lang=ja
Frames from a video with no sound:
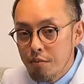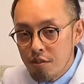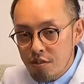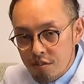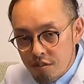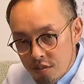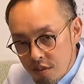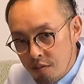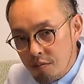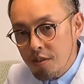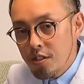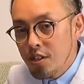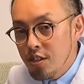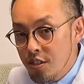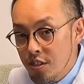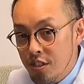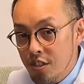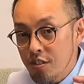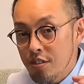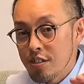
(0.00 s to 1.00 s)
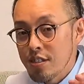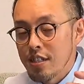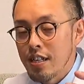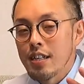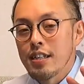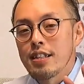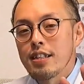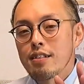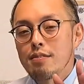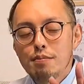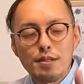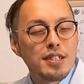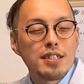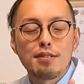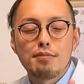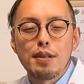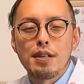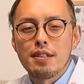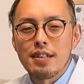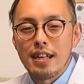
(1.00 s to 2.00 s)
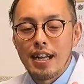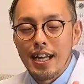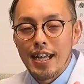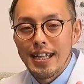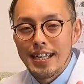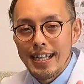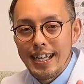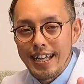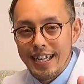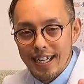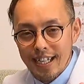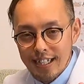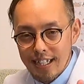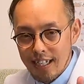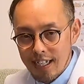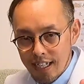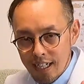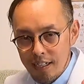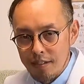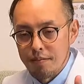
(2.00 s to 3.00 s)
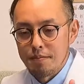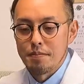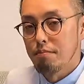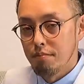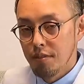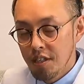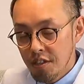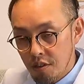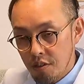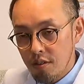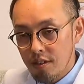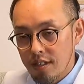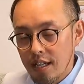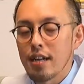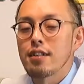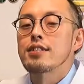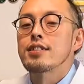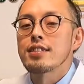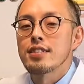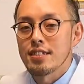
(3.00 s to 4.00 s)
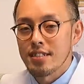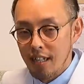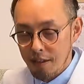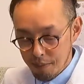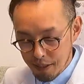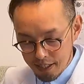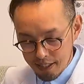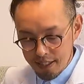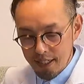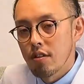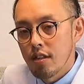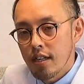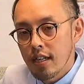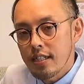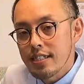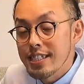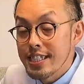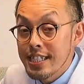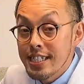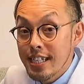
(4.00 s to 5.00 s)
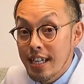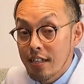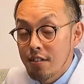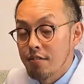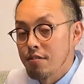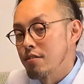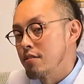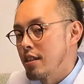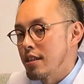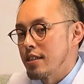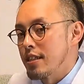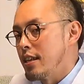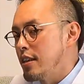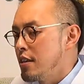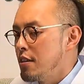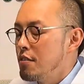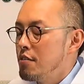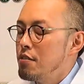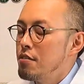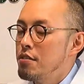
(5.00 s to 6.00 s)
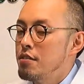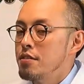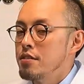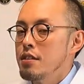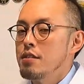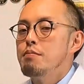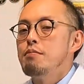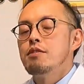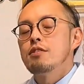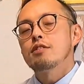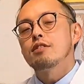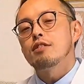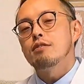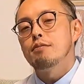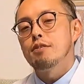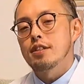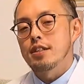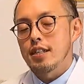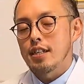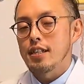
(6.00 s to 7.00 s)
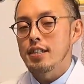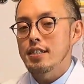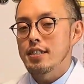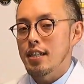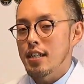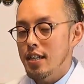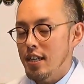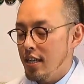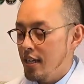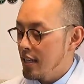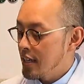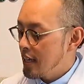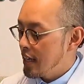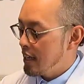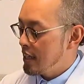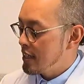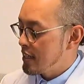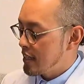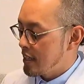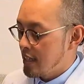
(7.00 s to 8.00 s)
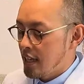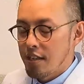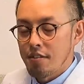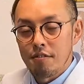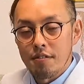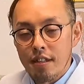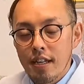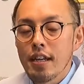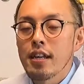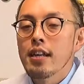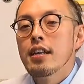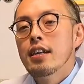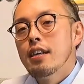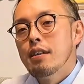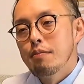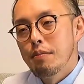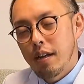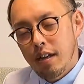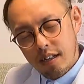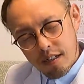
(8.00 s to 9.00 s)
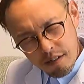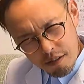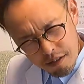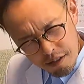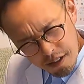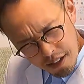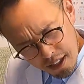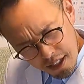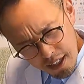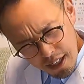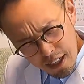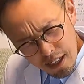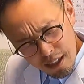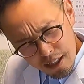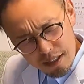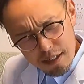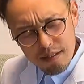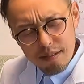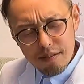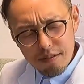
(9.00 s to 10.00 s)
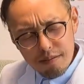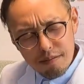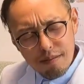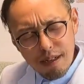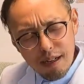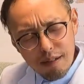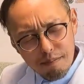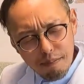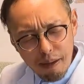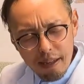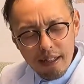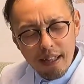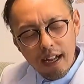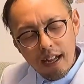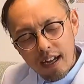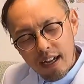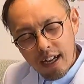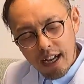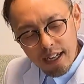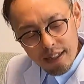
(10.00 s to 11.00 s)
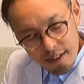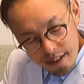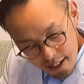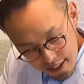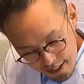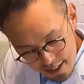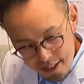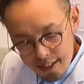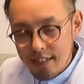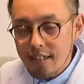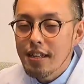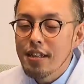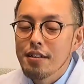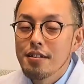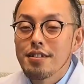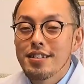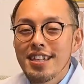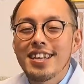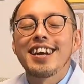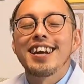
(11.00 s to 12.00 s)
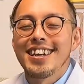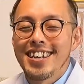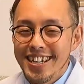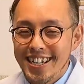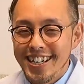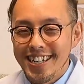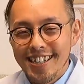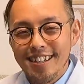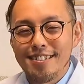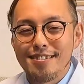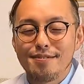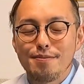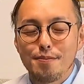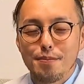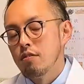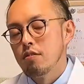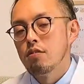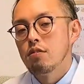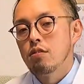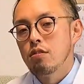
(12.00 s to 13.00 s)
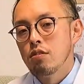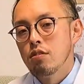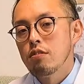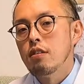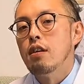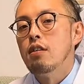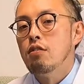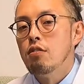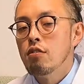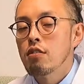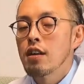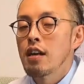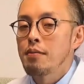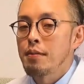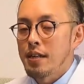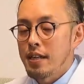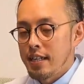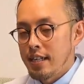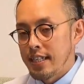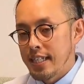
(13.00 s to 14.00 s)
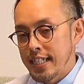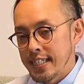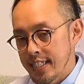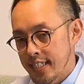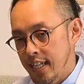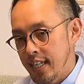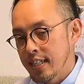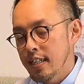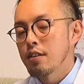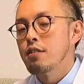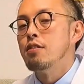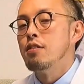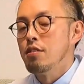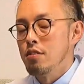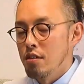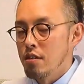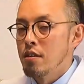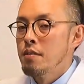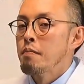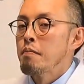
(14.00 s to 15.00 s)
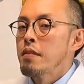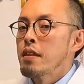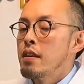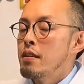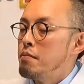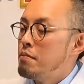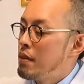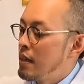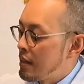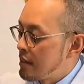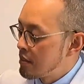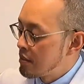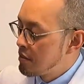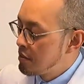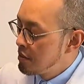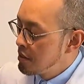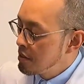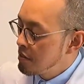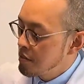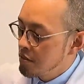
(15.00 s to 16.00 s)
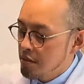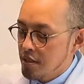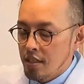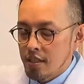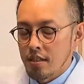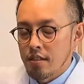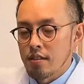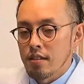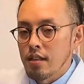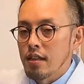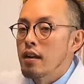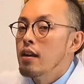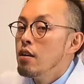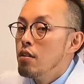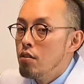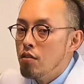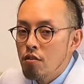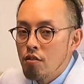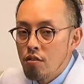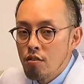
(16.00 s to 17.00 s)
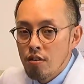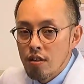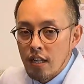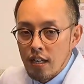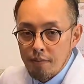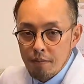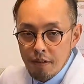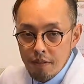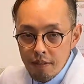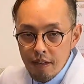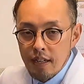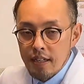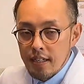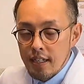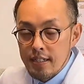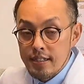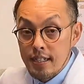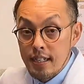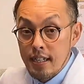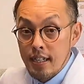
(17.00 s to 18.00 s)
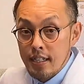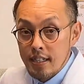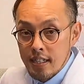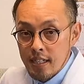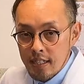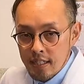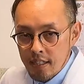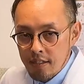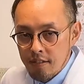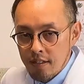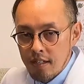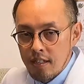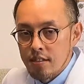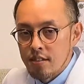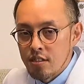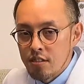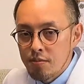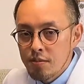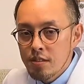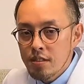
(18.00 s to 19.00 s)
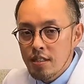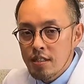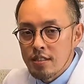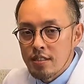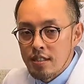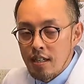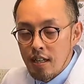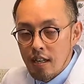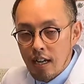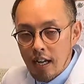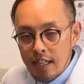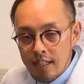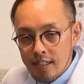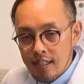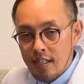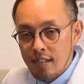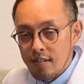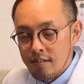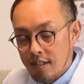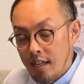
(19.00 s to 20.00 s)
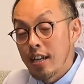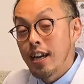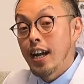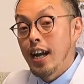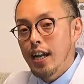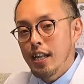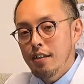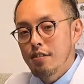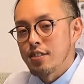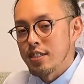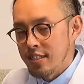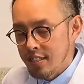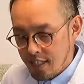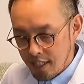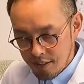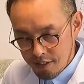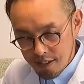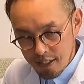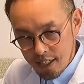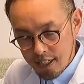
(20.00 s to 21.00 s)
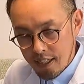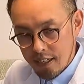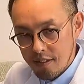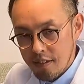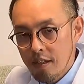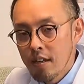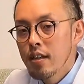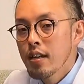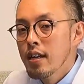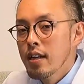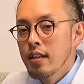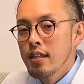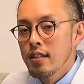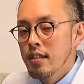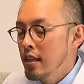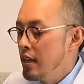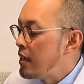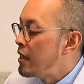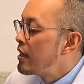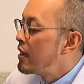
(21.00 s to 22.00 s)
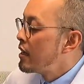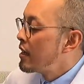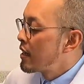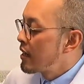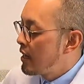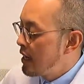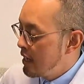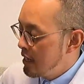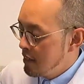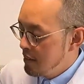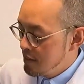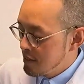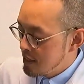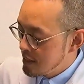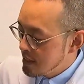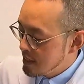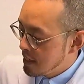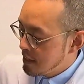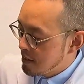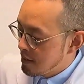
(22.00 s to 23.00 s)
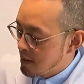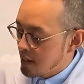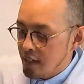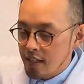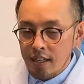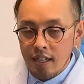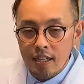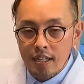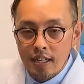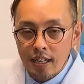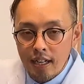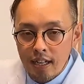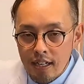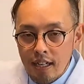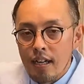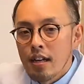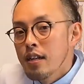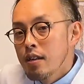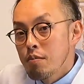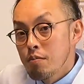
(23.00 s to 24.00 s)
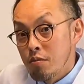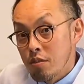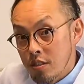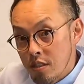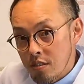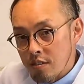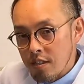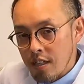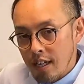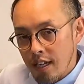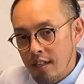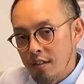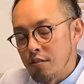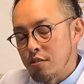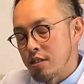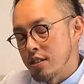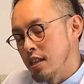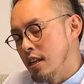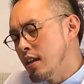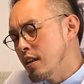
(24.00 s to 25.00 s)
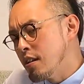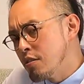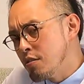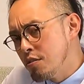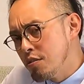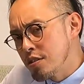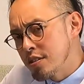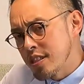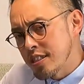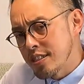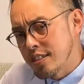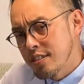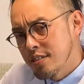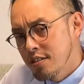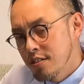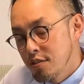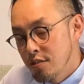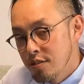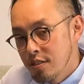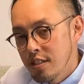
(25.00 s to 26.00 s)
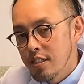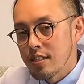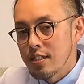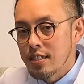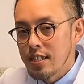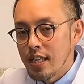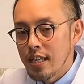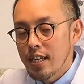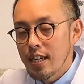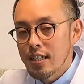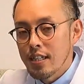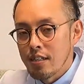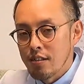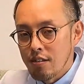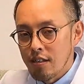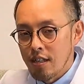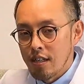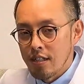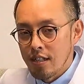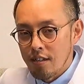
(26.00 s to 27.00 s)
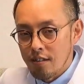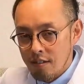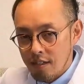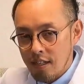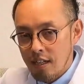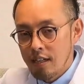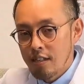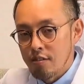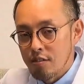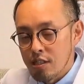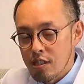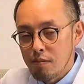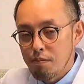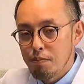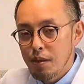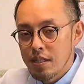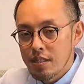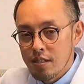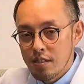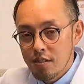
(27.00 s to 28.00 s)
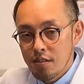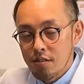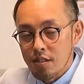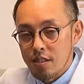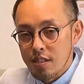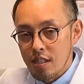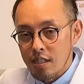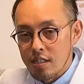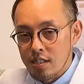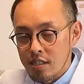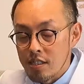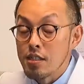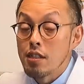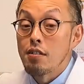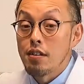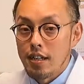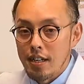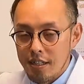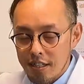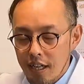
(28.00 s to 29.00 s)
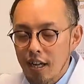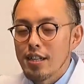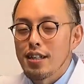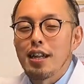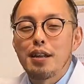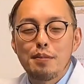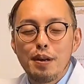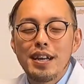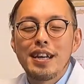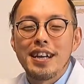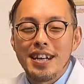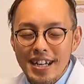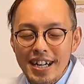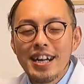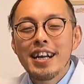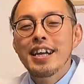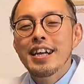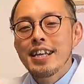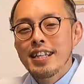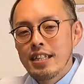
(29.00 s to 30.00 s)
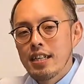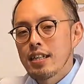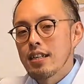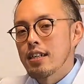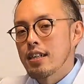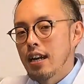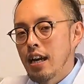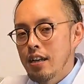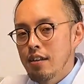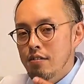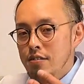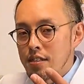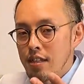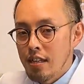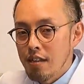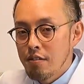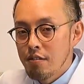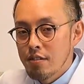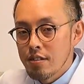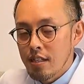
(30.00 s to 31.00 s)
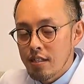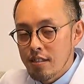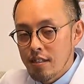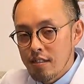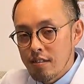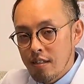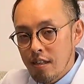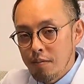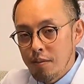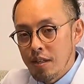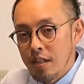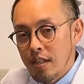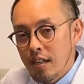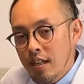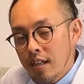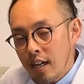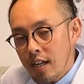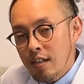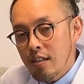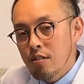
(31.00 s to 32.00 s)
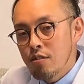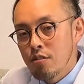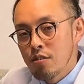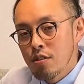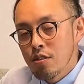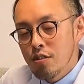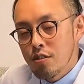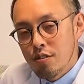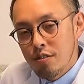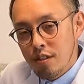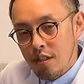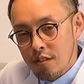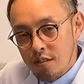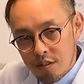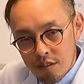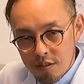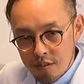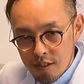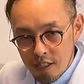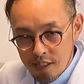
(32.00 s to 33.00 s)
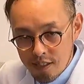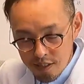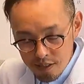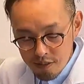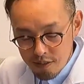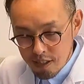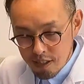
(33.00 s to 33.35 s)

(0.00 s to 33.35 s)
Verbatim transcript: 最も有力されてる3つ目の考え方が、身を隠すため。これが進化論とか適応論に最も適した考えなので、まあこれが、まあベターかなってっていうふうに考えられてる。この行動は狼から引き継がれた行動。まあ、どういうことかって言ったら、狼は野生下で生きてるから自分たちでハンティングね、狩りをしないといけないと。で、狩りをしないといけないんやから、もちろん狩りを成功させるようにしていかないといけないよね。狩りを失敗するようにしたら死んじゃうからね。当たり前やんか。だから狩りを成功させるためにいかにどういう風な工夫が必